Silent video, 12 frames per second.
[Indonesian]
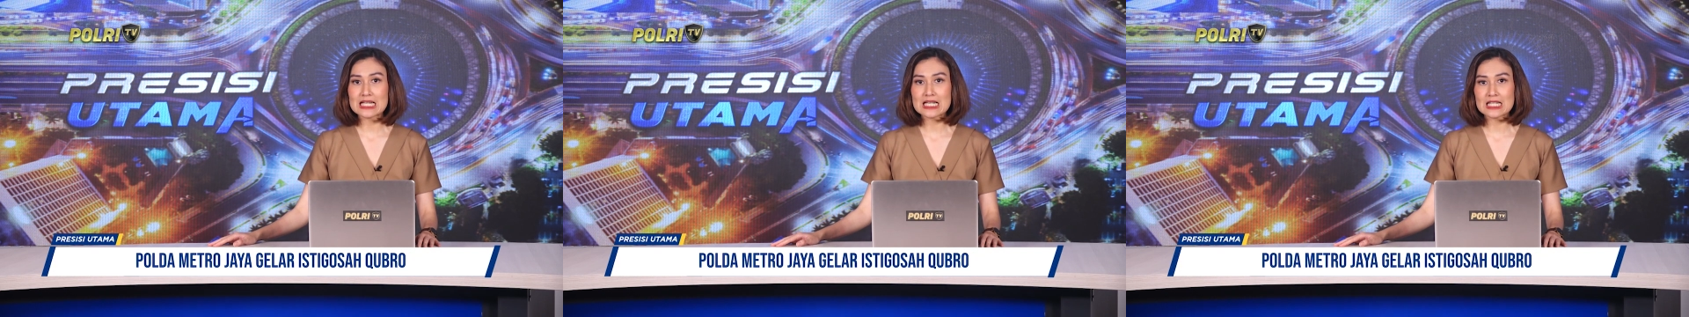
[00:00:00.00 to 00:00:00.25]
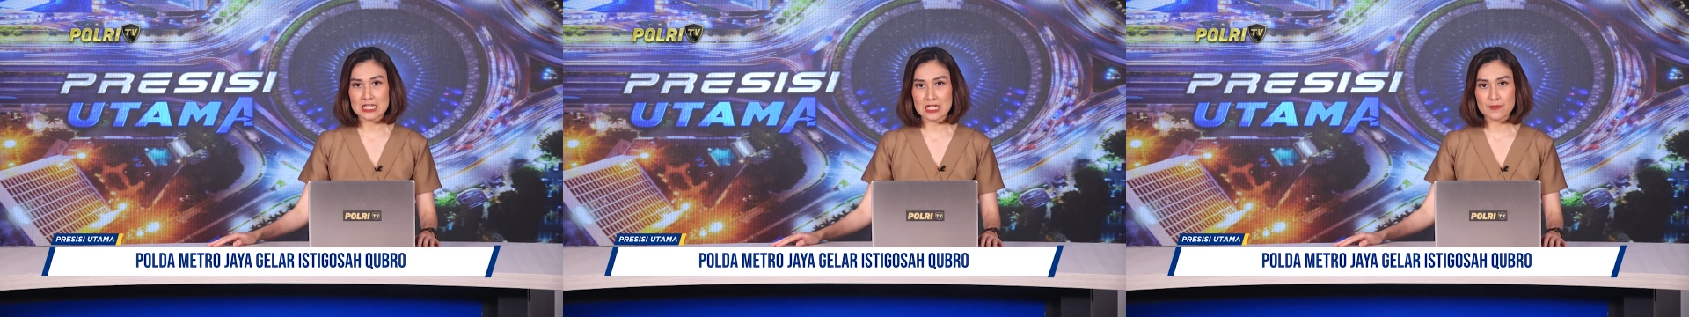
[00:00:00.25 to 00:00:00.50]

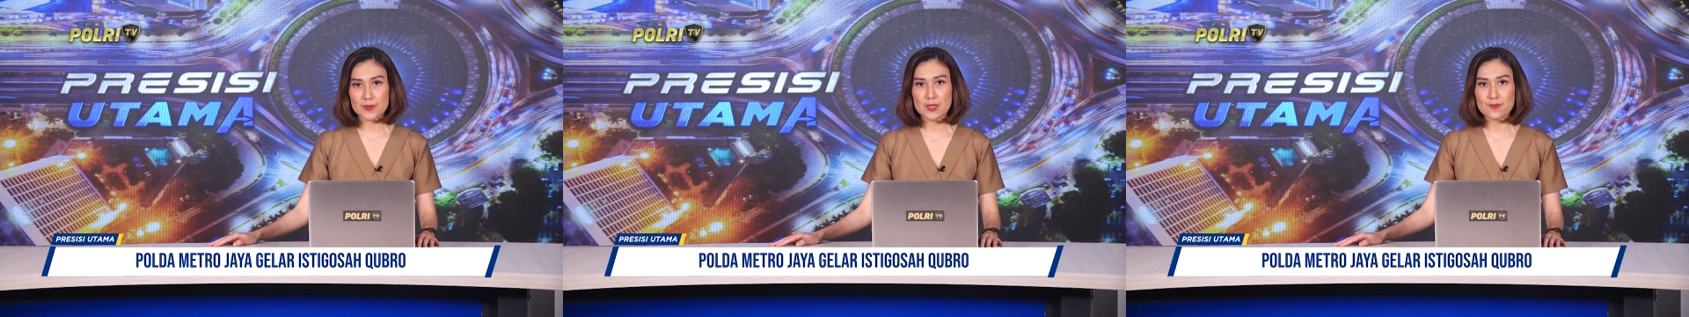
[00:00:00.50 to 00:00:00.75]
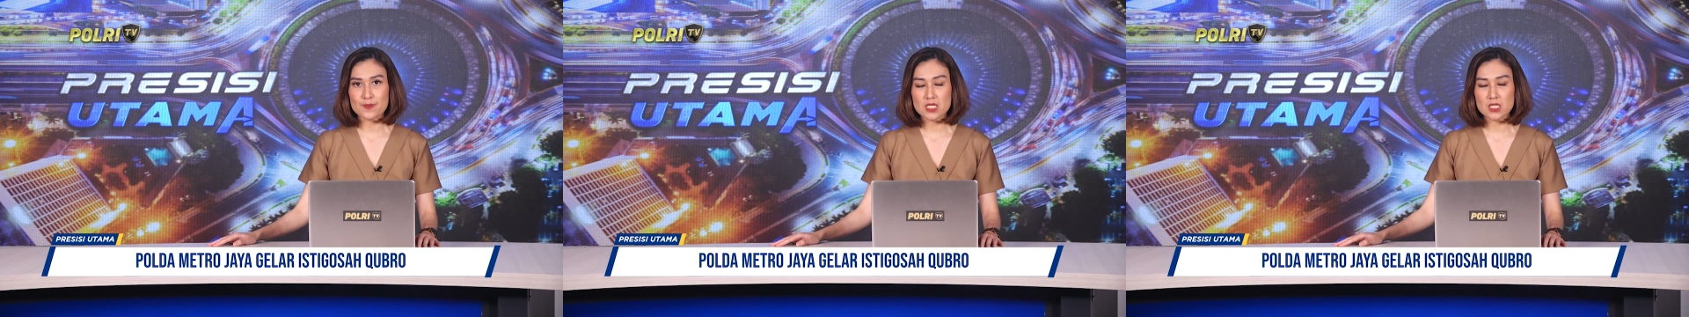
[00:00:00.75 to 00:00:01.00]
Harkam
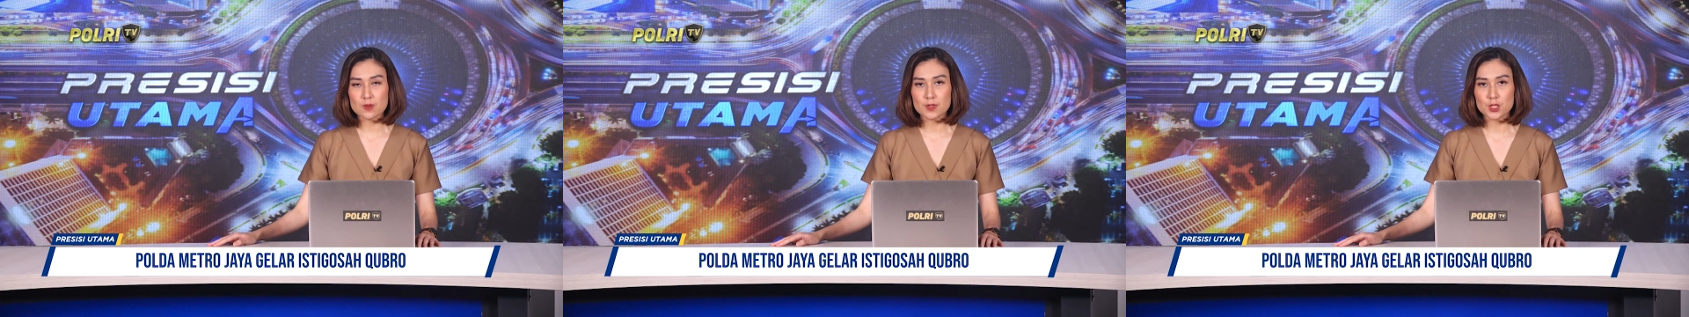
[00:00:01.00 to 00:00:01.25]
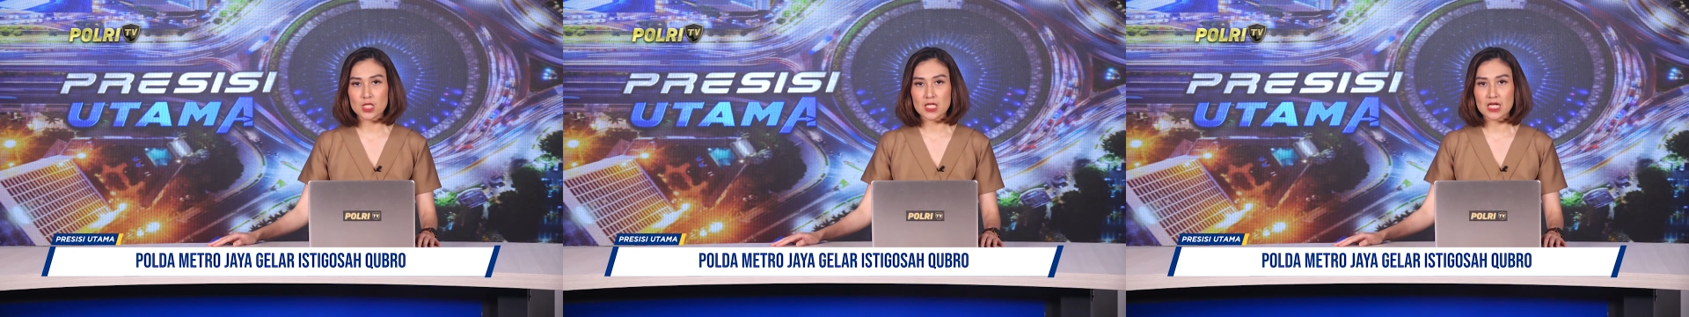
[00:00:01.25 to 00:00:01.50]
Tipmas
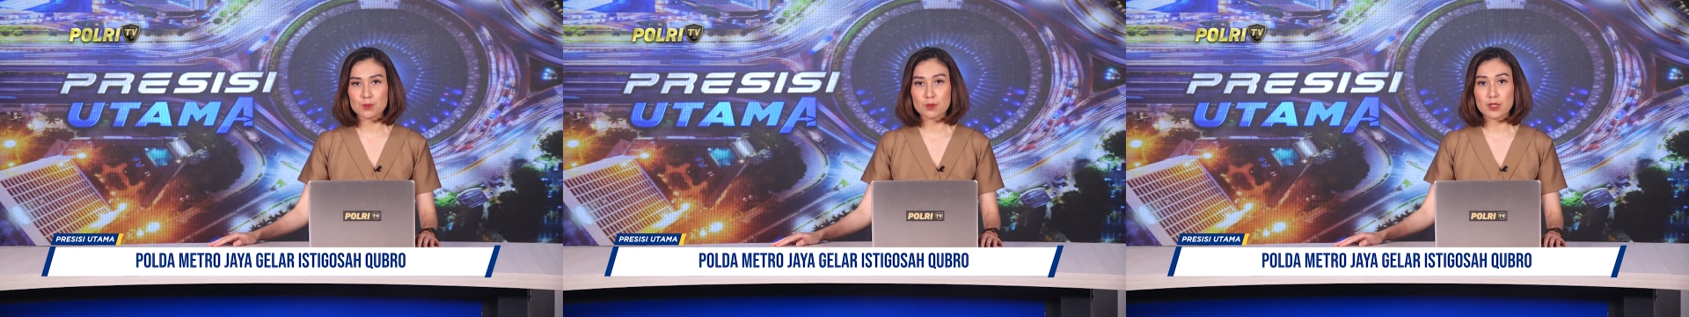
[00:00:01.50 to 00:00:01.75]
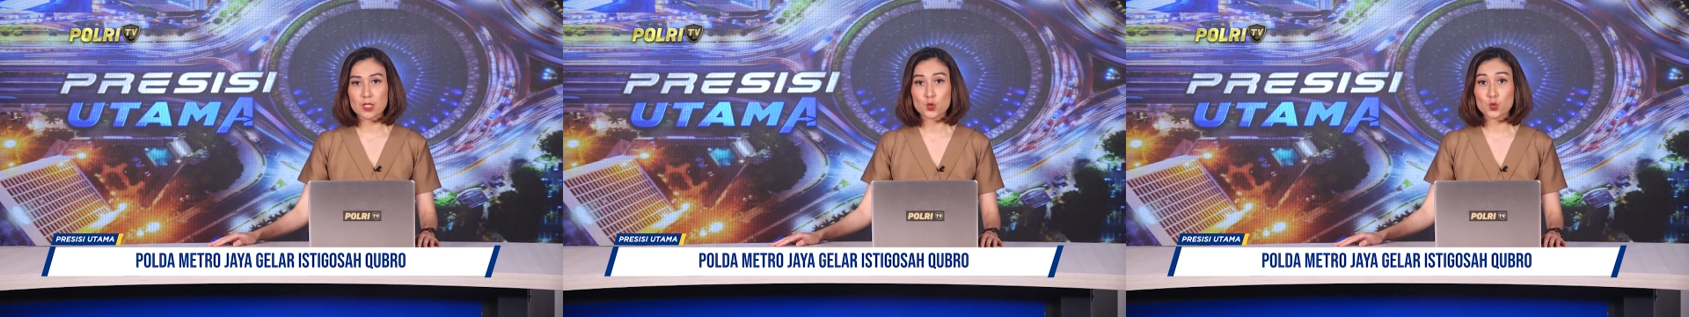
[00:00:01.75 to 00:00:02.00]
menjelang
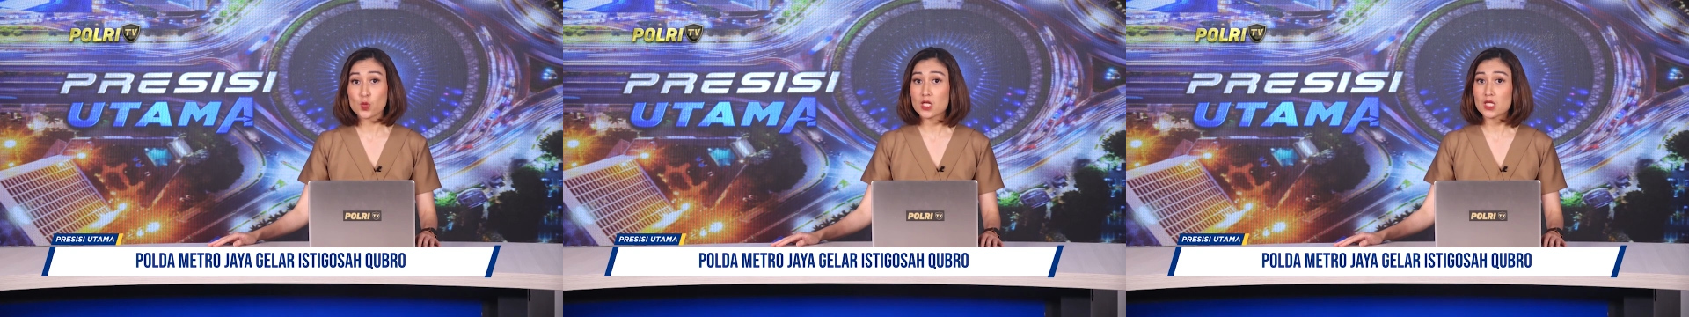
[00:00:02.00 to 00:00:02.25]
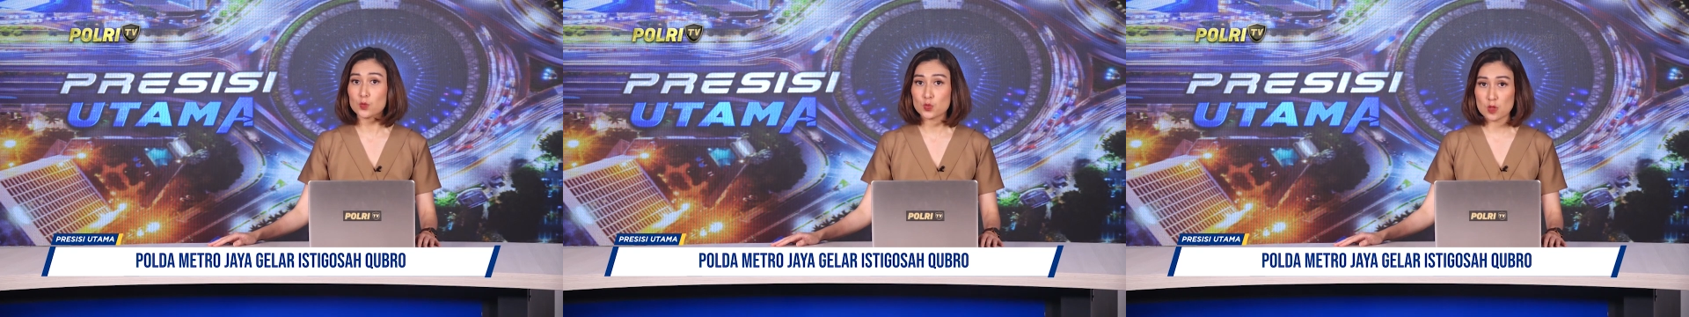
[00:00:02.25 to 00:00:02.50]
pemilu
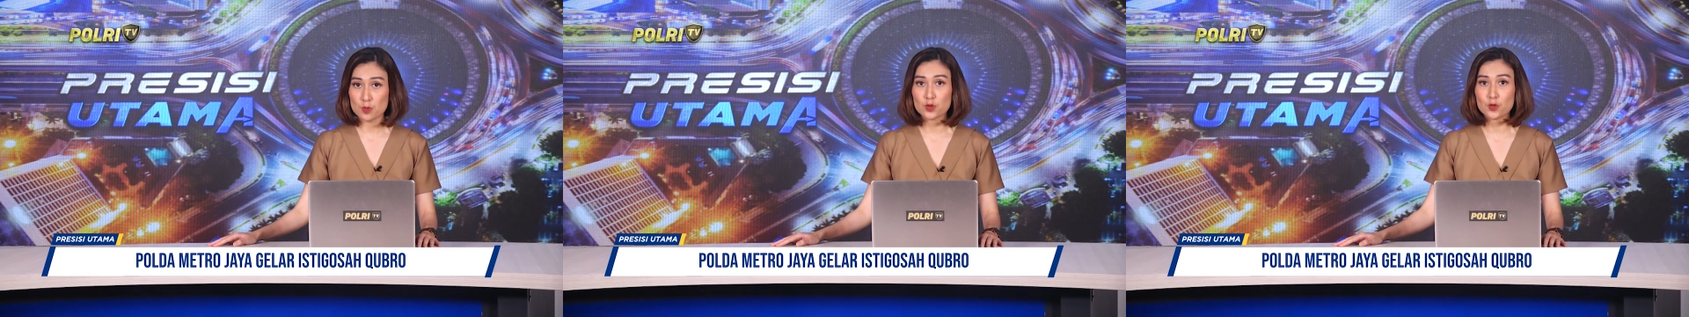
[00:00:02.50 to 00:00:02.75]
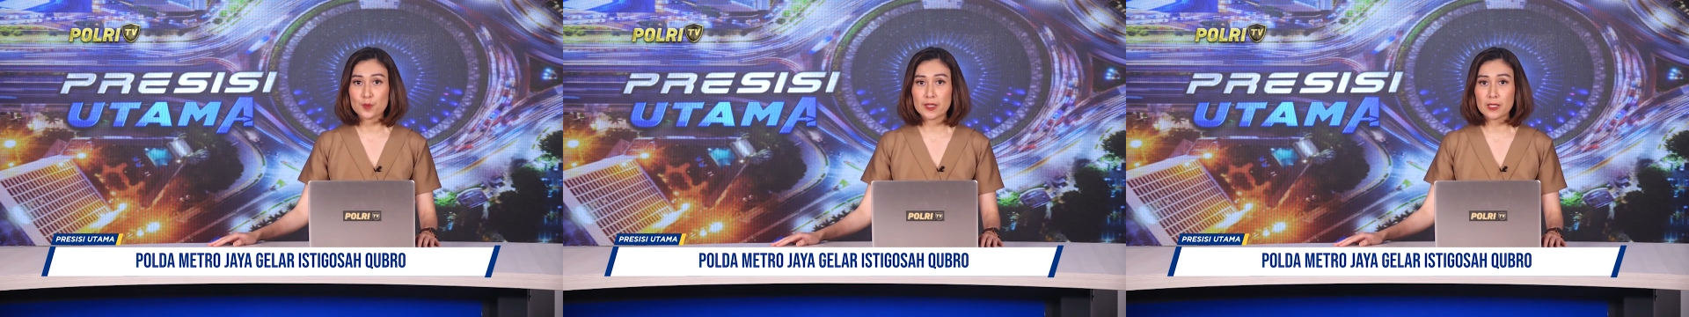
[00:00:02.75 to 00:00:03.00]

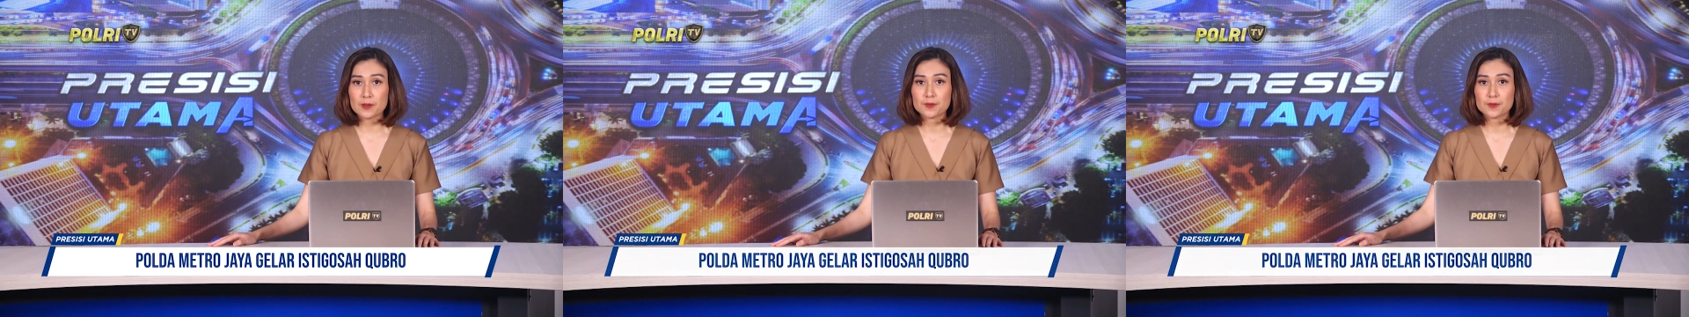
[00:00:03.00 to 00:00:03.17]
2024.